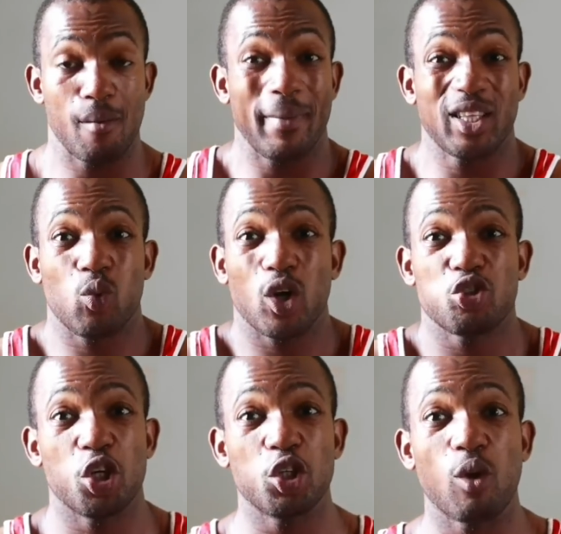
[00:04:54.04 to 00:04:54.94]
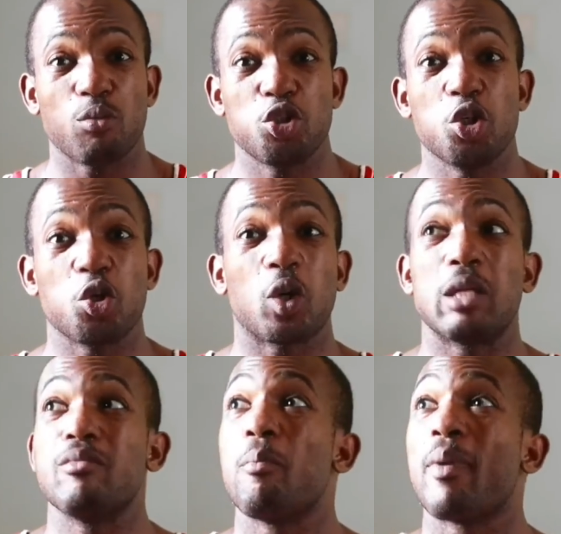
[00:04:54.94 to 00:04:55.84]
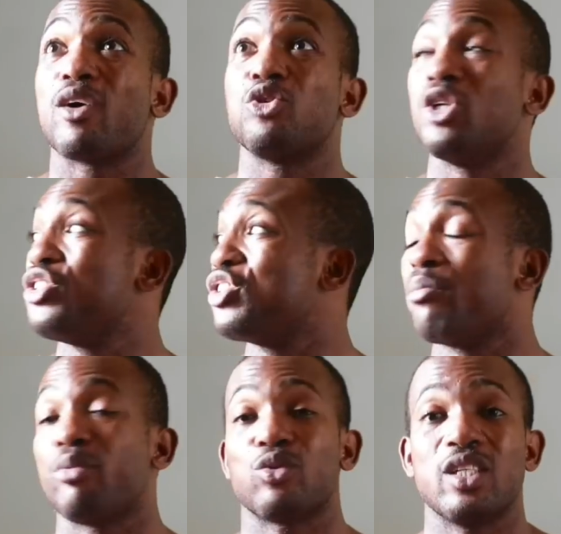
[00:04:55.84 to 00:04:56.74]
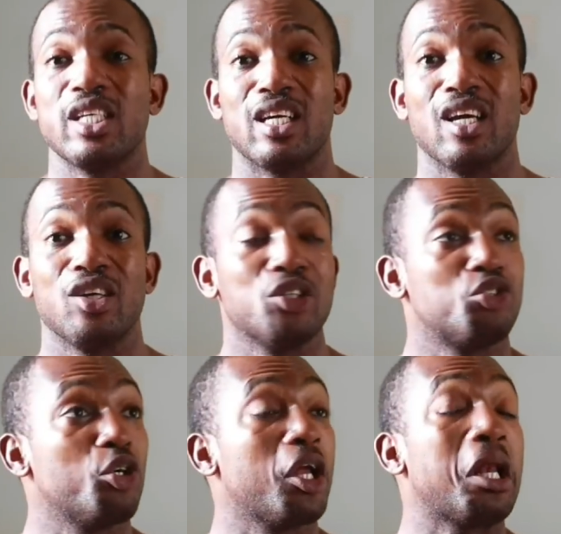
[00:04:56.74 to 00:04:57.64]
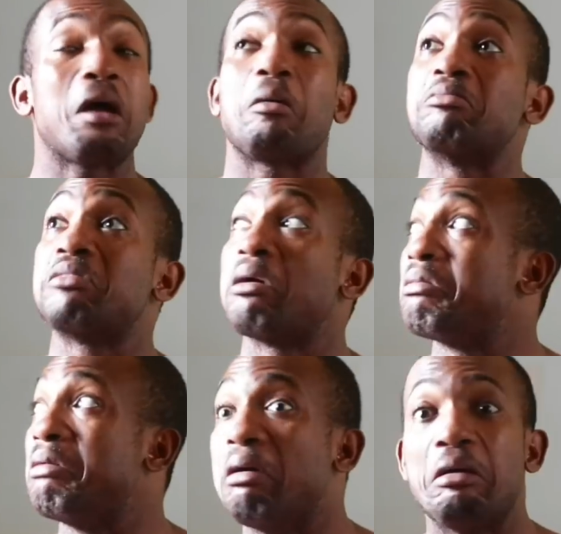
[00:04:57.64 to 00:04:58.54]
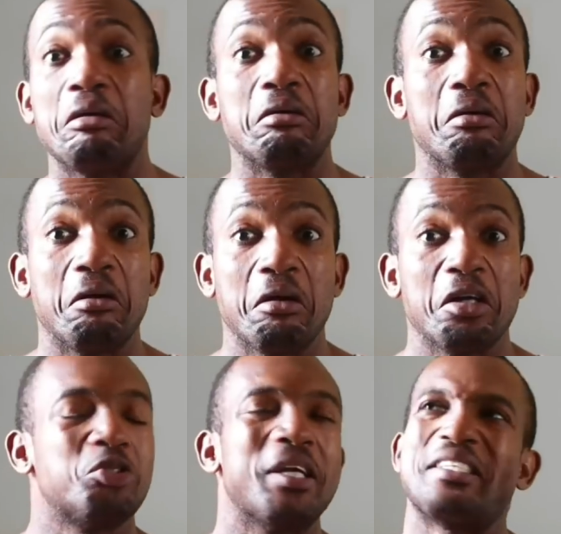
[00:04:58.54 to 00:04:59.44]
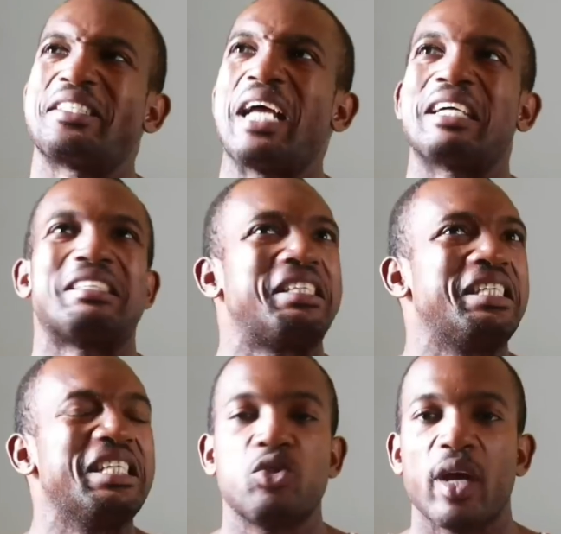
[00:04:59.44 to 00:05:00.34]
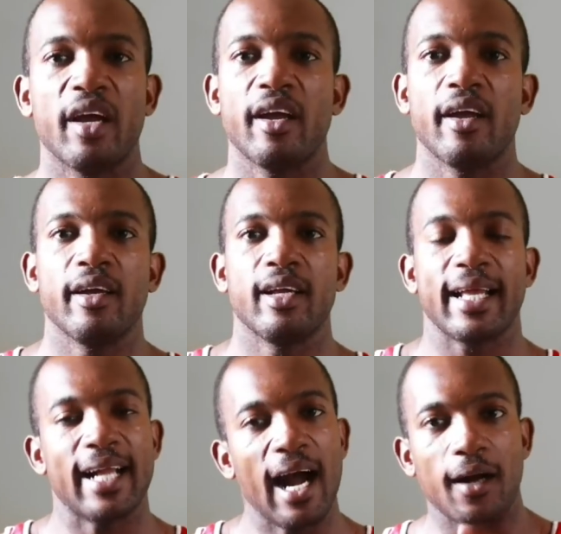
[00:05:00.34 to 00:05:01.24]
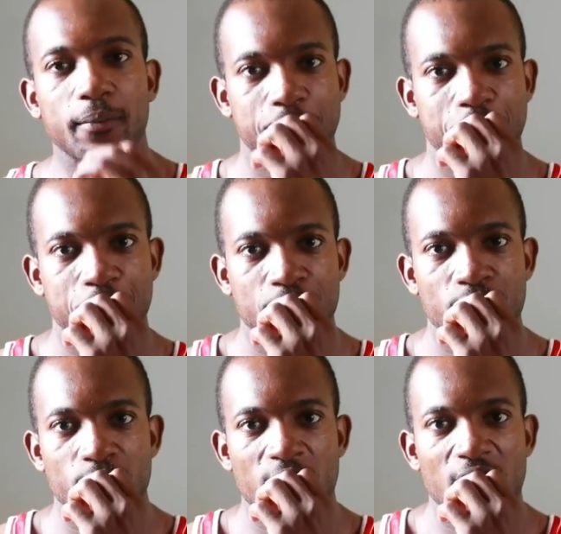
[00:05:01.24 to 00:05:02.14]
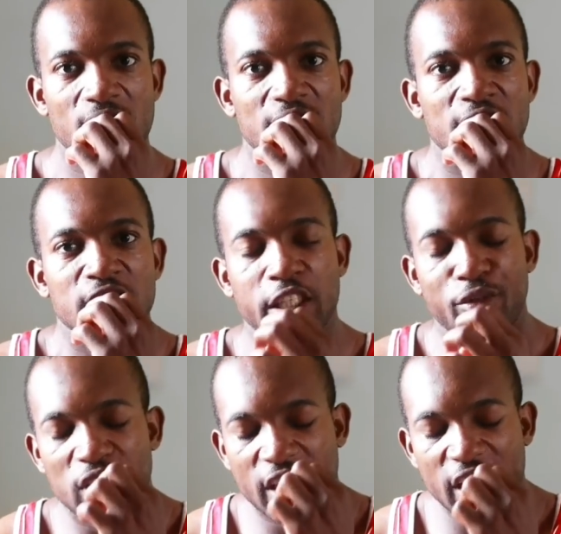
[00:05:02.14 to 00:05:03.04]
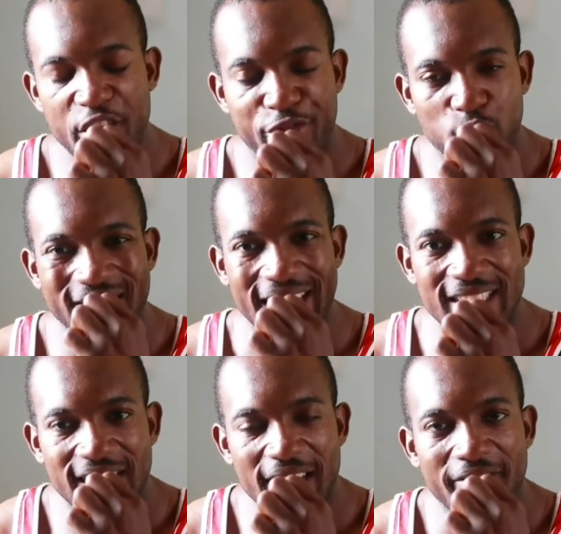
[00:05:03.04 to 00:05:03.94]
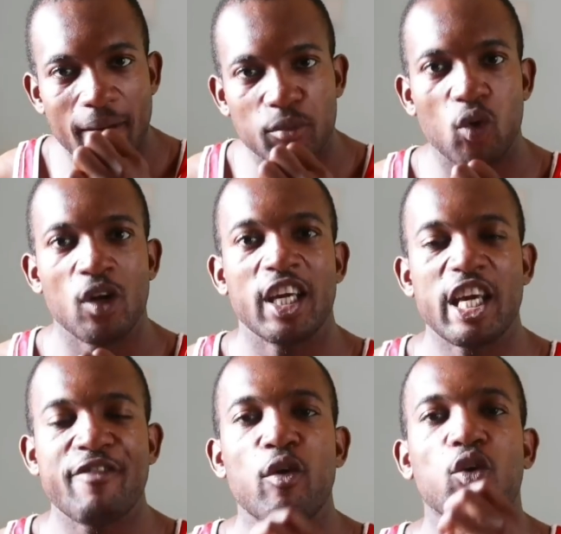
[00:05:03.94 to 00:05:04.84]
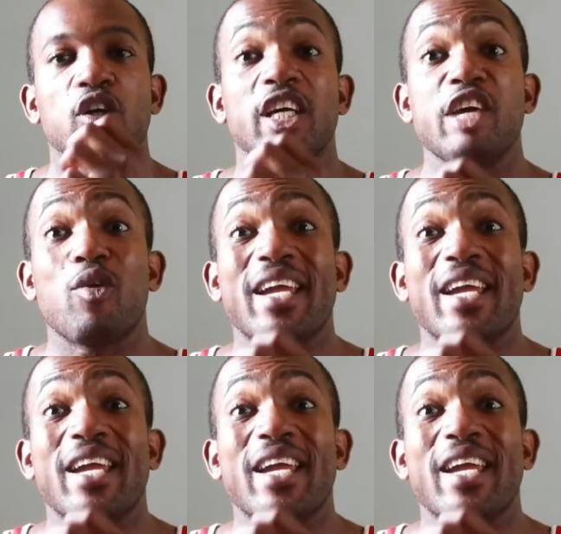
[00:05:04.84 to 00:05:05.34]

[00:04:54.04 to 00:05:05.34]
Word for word: Mais toi, tu es un homme, tu ne reconnais même pas que tu es une Champions League. Tu es là comme ça. Hein, hein. Tu es gentil, tu es... Les gars, je vous dis qu'il faut tester les femmes, donc il faut, il faut